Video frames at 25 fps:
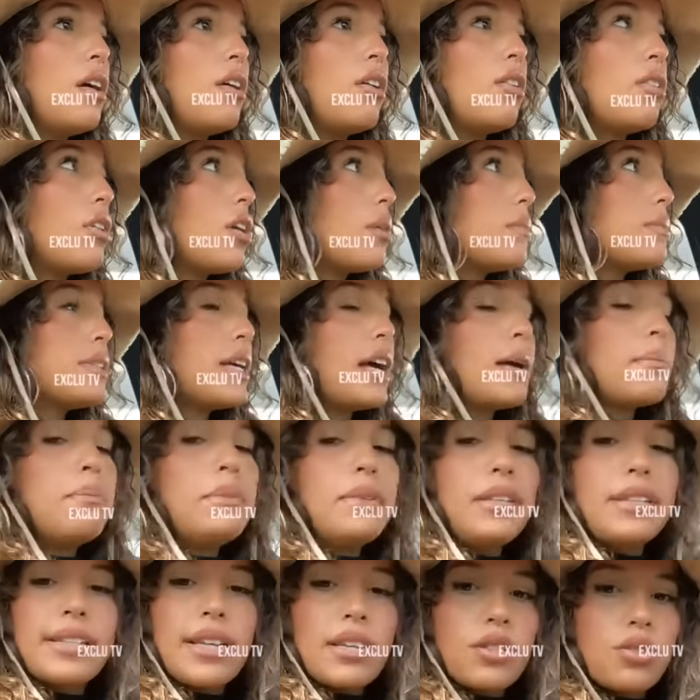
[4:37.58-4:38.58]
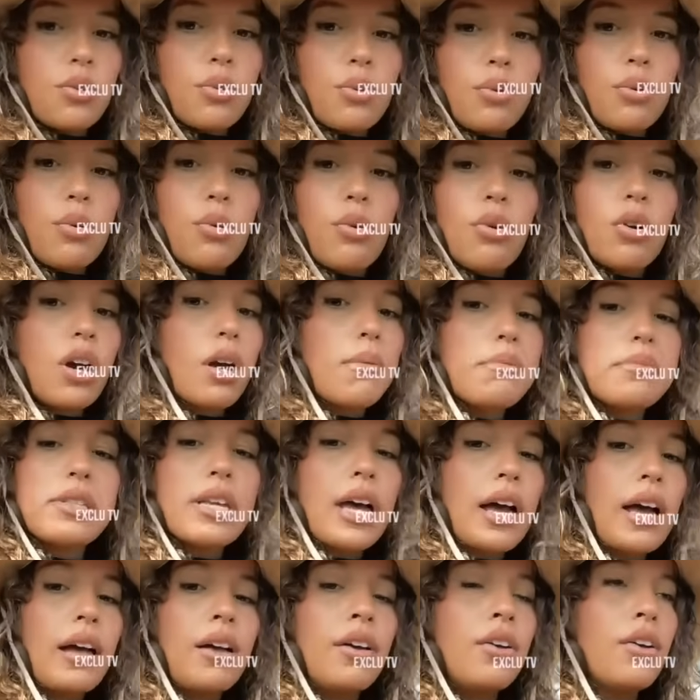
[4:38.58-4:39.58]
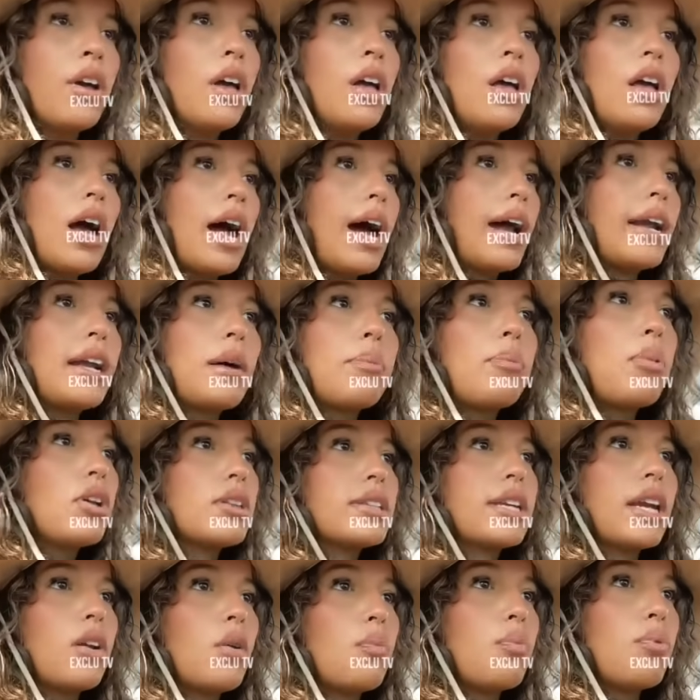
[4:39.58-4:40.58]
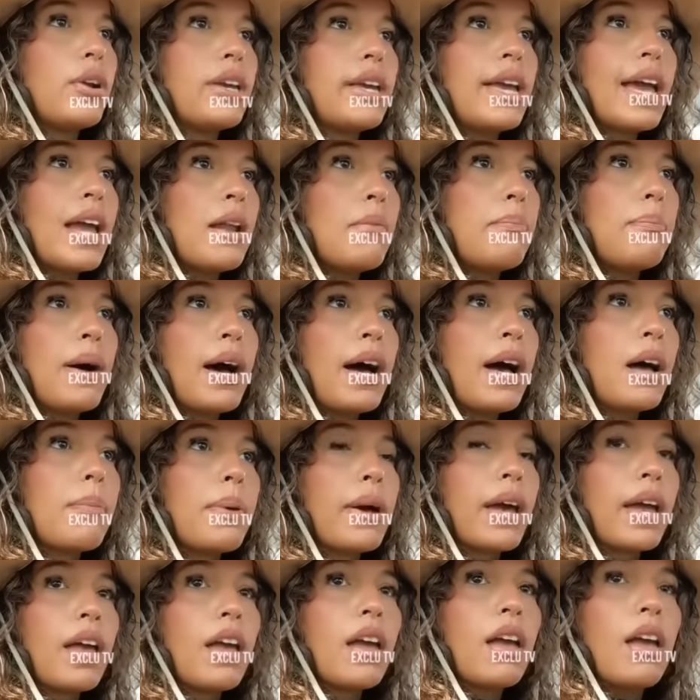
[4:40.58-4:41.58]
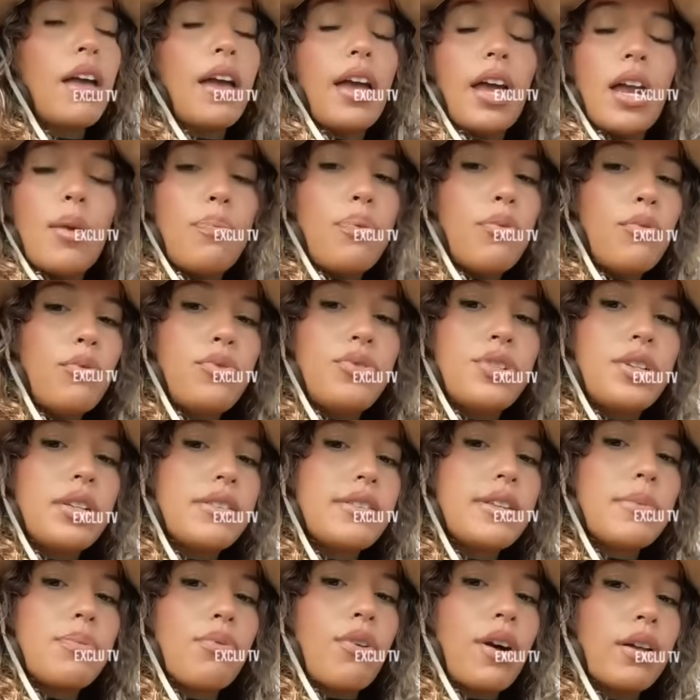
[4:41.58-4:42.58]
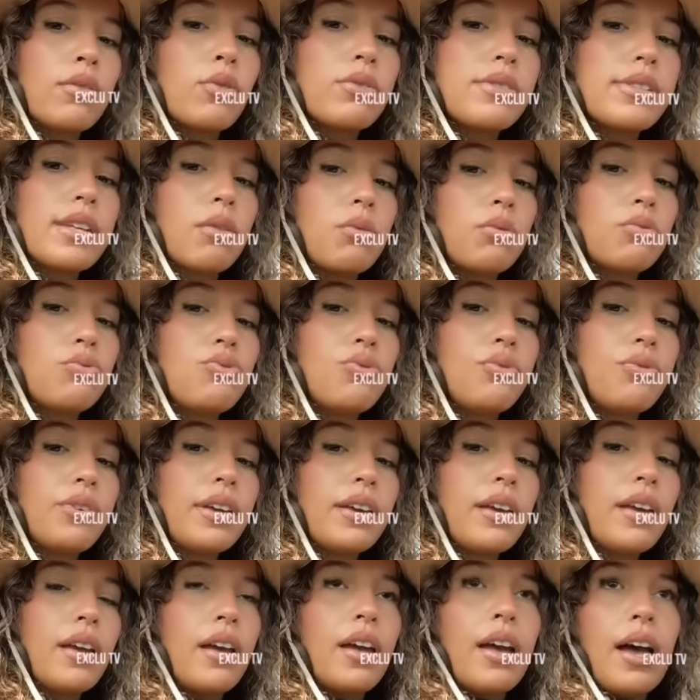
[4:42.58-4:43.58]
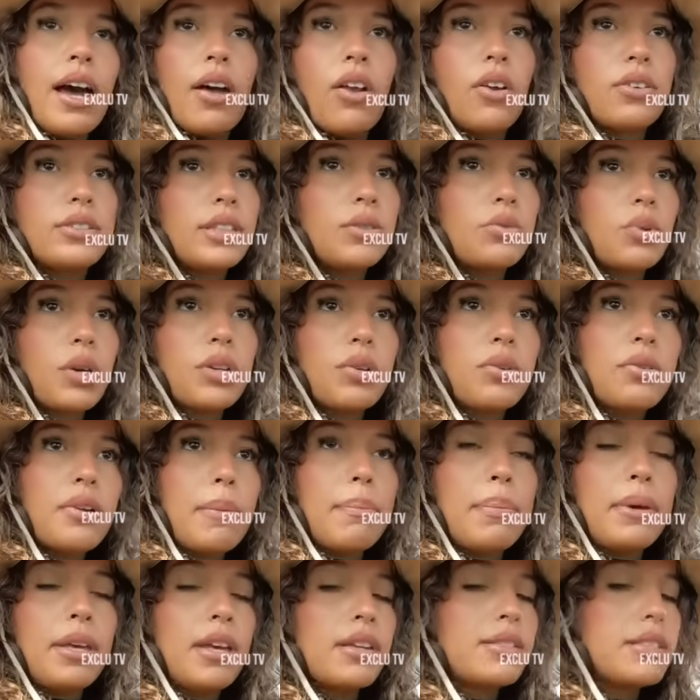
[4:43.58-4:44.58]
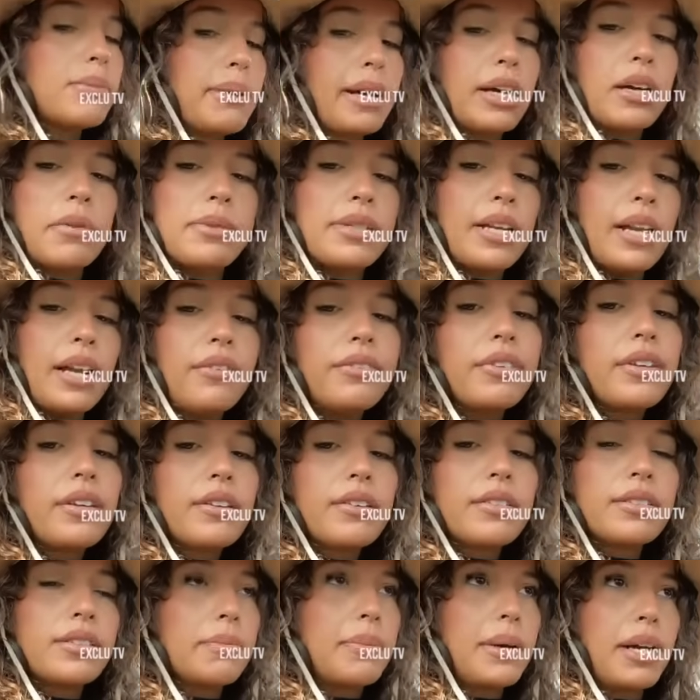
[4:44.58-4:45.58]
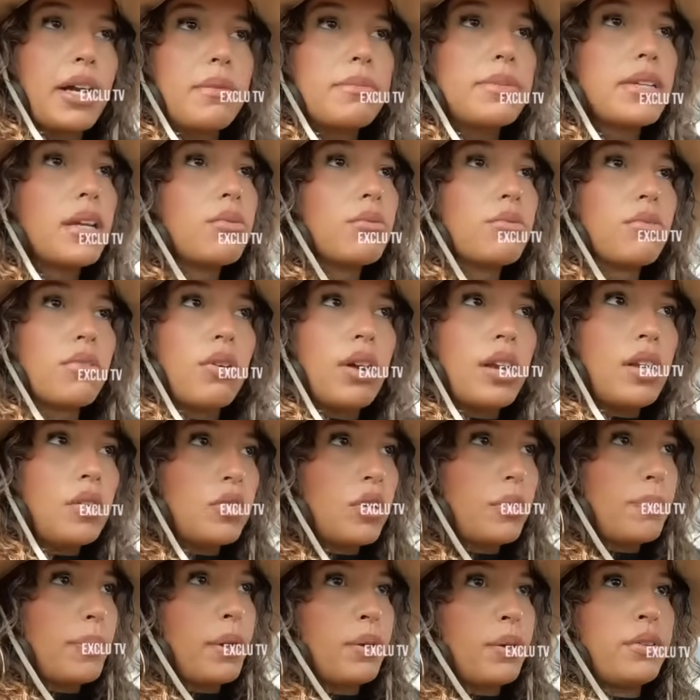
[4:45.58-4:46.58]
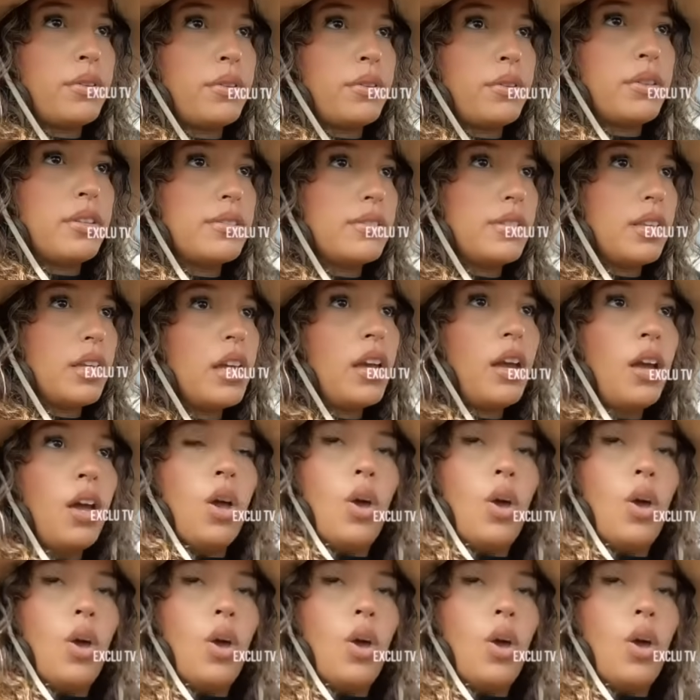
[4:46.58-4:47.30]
comme ça, 1500 euros, comme ça, à n'importe quel employé. Elle part après elle peut l'utiliser pour un autre salon d'UV, alors que c'est toi qui lui as payé, c'est pas comme ça la vie, hein. c'est pas comme ça. Donc elle est en période de décès.